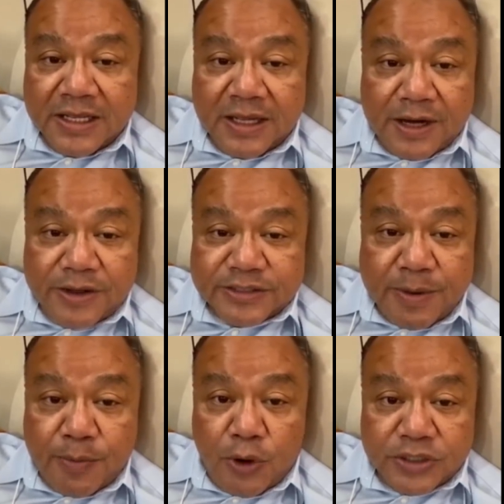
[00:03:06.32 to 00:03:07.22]
เราอาจจะไม่
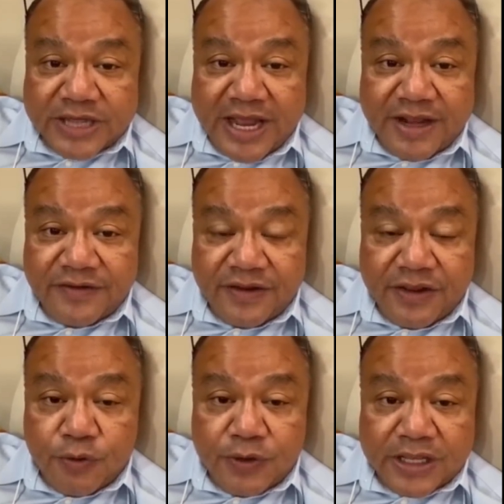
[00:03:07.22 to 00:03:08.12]
พอใจในสิ่งที่
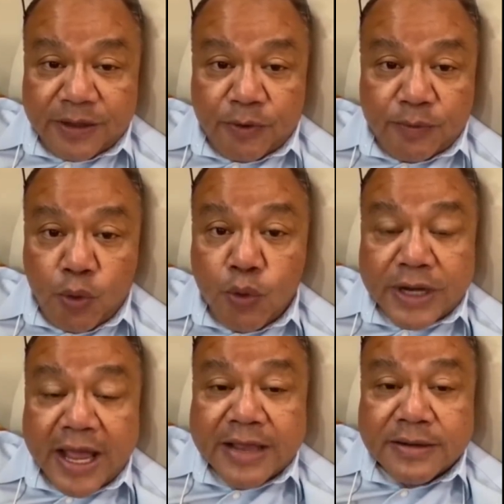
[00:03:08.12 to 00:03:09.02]
คุณนัตพลพูด
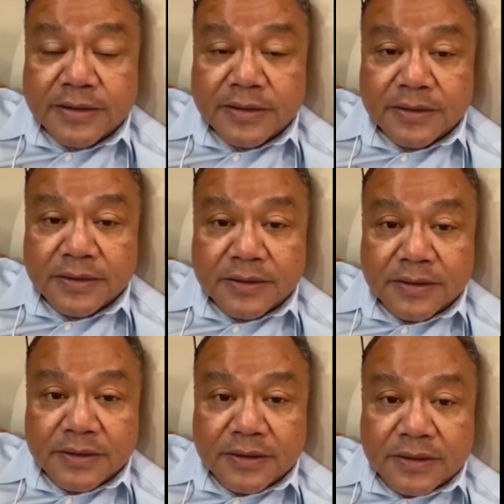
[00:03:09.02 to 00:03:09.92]
นะ
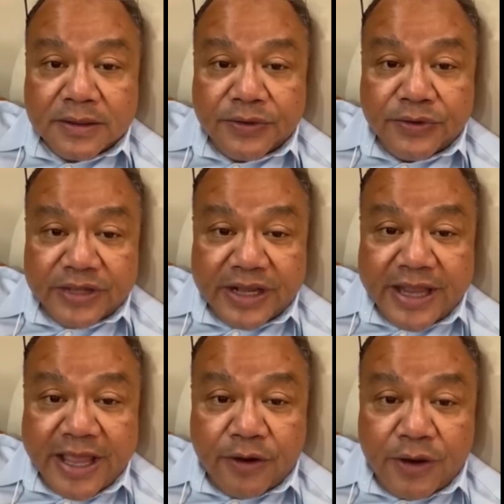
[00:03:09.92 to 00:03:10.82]
หรือท่านเอ
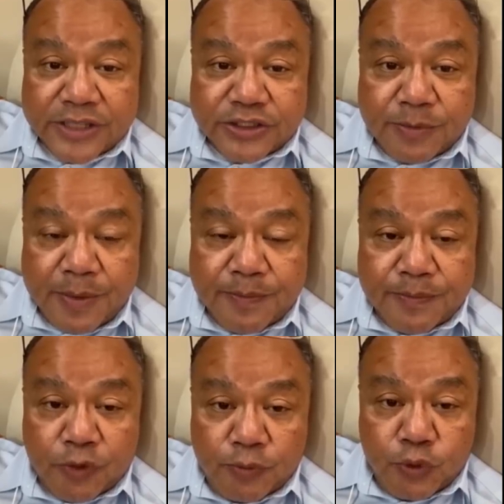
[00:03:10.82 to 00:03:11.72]
งก็อาจจะต้องไป
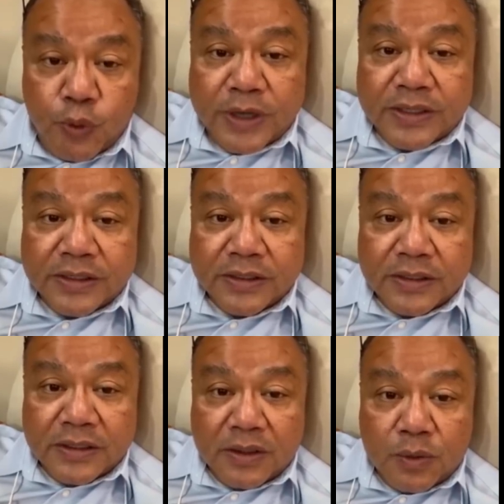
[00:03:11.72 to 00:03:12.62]
ทบทวน
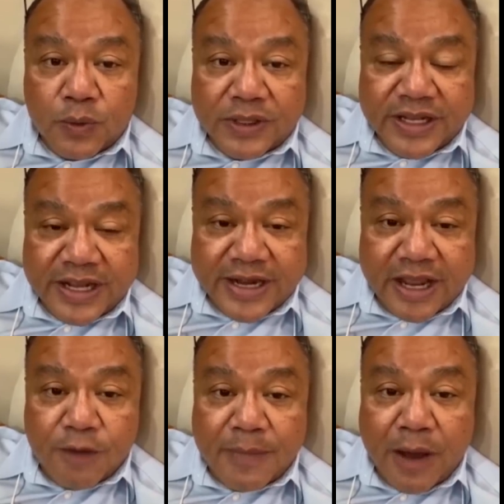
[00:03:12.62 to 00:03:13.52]
ว่าที่เด็กๆ
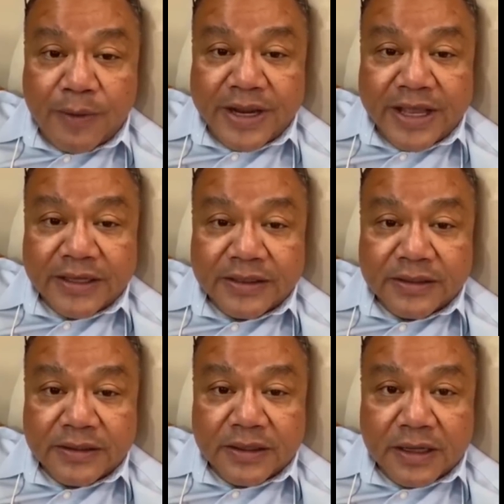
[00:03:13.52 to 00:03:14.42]
เเข้ามาวันนี้
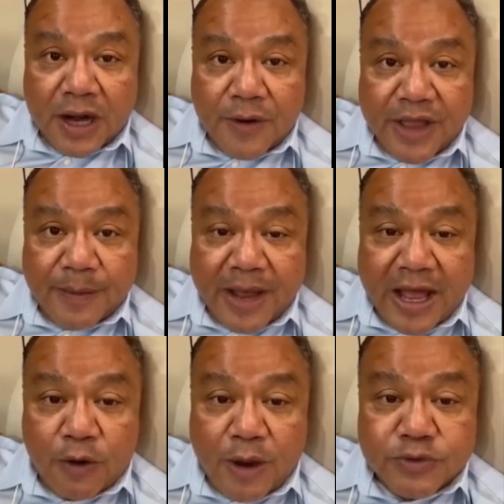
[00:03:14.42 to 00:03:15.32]
เขาอยากมาหา
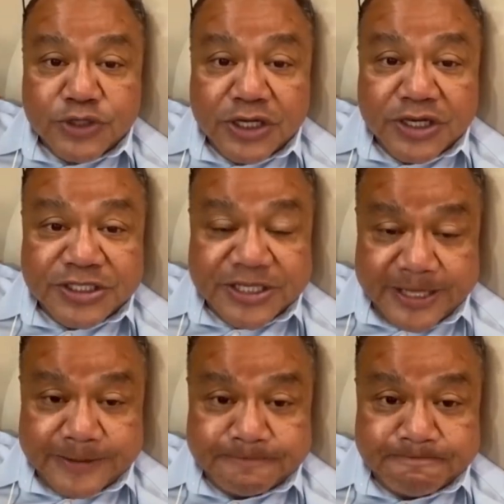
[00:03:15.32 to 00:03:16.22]
ความช่วยเหลือจริง
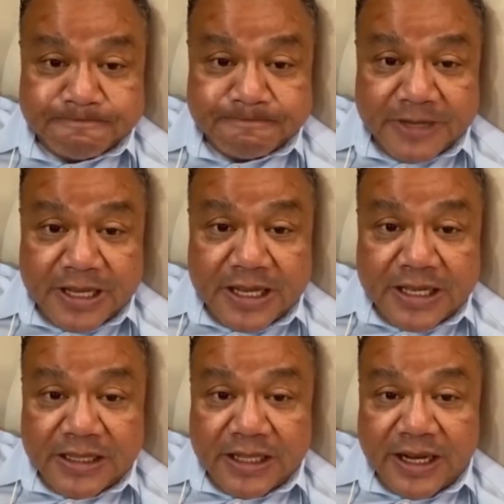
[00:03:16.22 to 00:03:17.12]

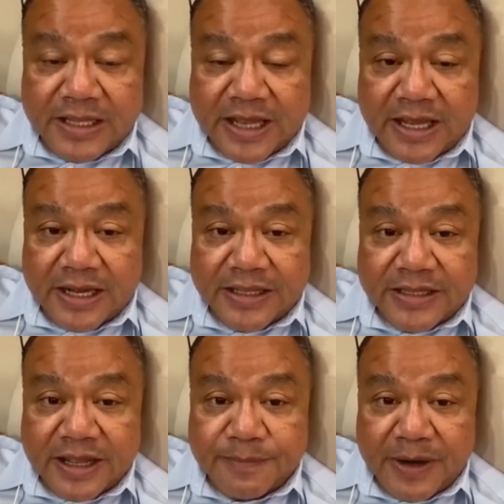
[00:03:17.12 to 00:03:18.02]
และในฐานะที่
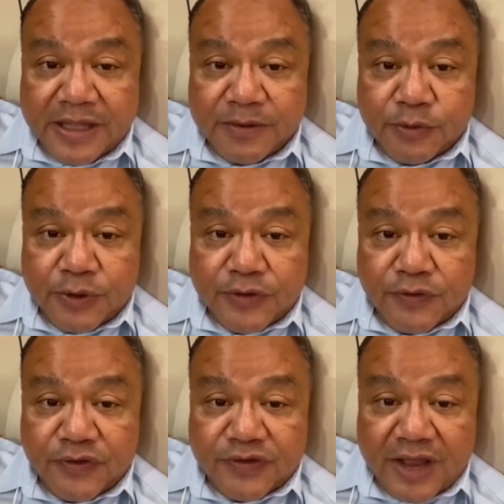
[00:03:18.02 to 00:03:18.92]
ท่านเป็นรัฐมนตรีกระทรวง
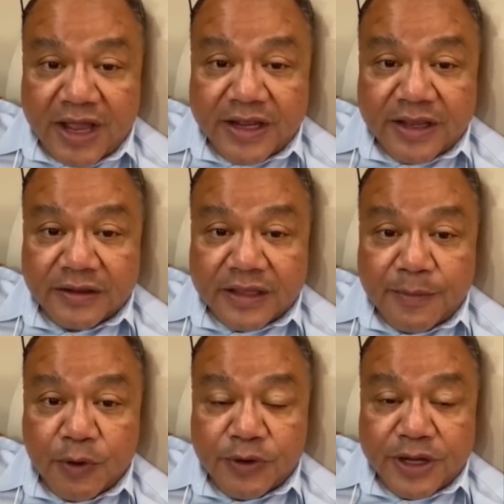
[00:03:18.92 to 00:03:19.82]
ศึกษาเนี่ยท่านเป็
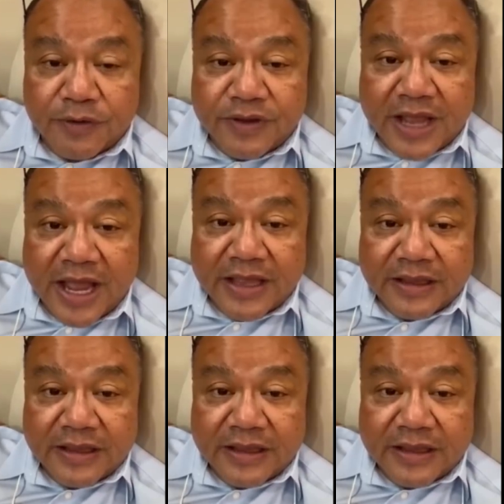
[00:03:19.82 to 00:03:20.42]
นคนเดียวที่ให้